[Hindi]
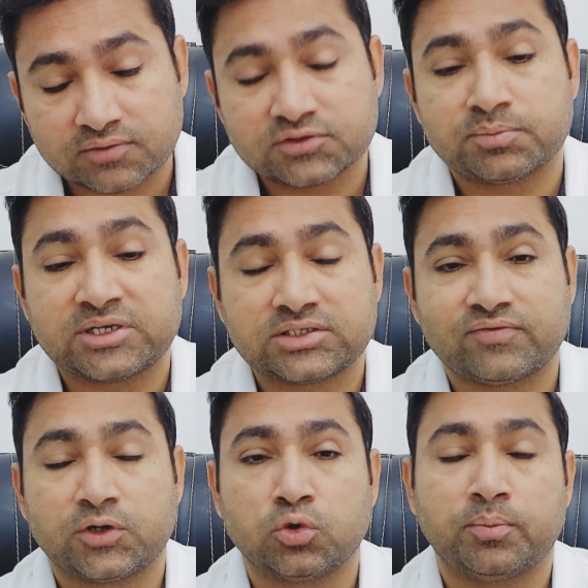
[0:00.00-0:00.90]
सिर्फ
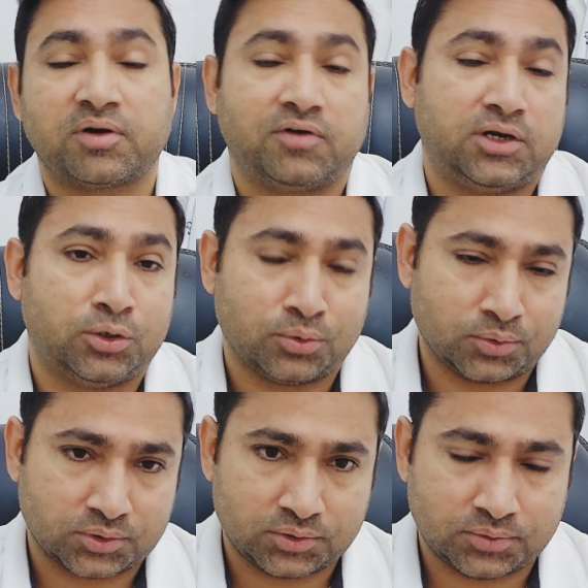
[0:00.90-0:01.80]
स्पेसिफिक ऊपर वाले
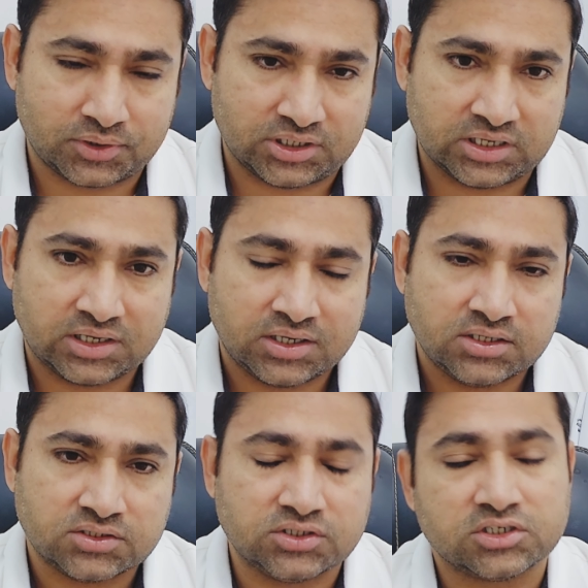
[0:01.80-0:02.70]
लोगों की हो रही है
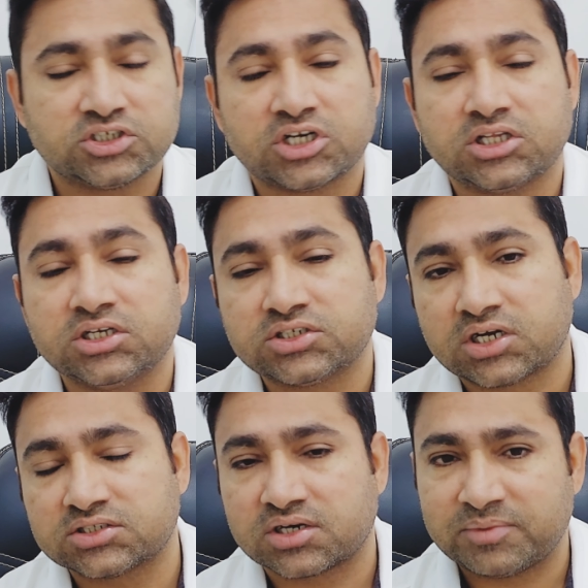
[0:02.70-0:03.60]
जिनकी शादियाँ
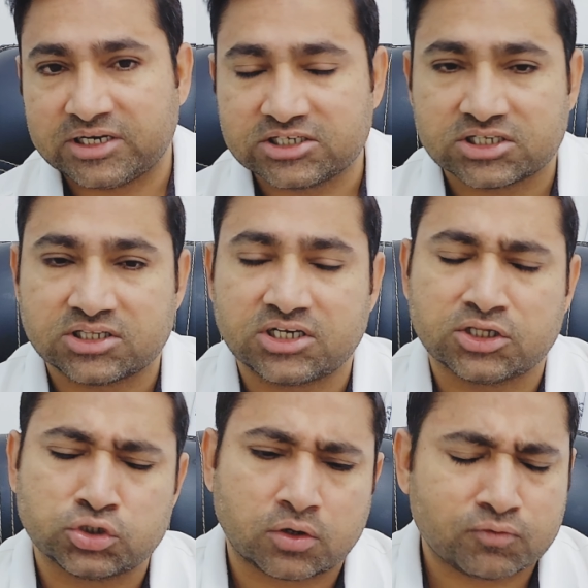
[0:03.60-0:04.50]
चार चार महीने चलती
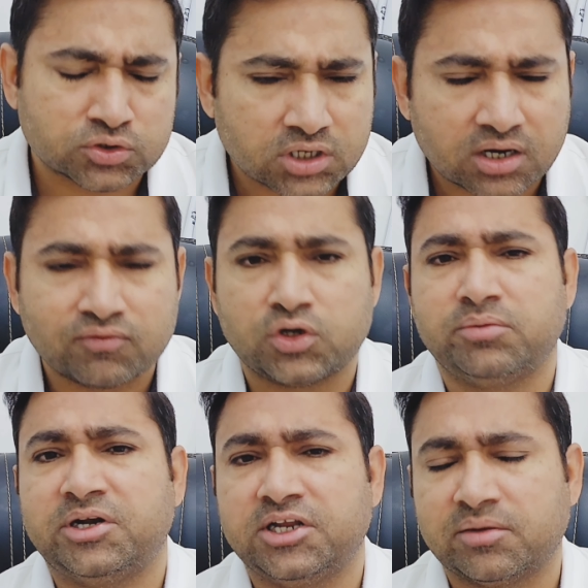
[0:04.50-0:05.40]
रहती हैं और वो सारा
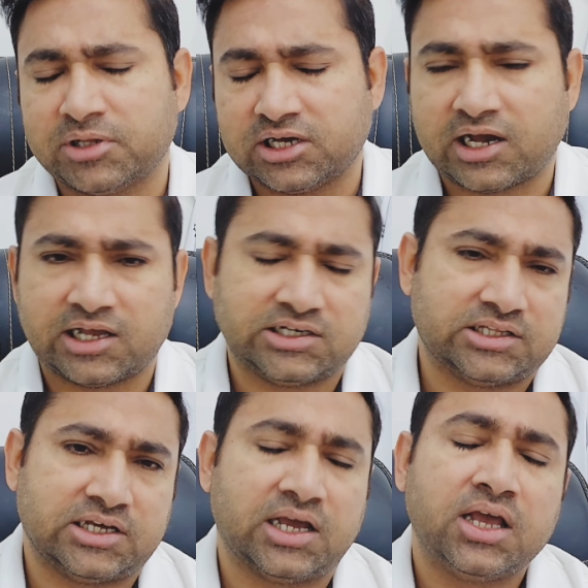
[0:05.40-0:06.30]
वही मीडिया में दिखाया
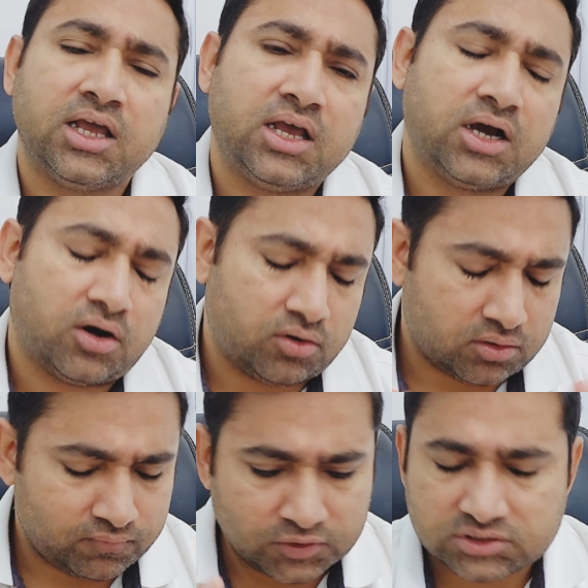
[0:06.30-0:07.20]
जाता है
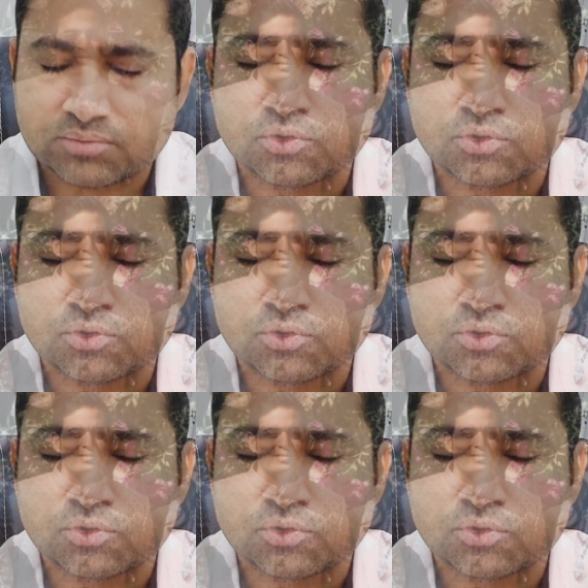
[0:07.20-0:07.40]
और वही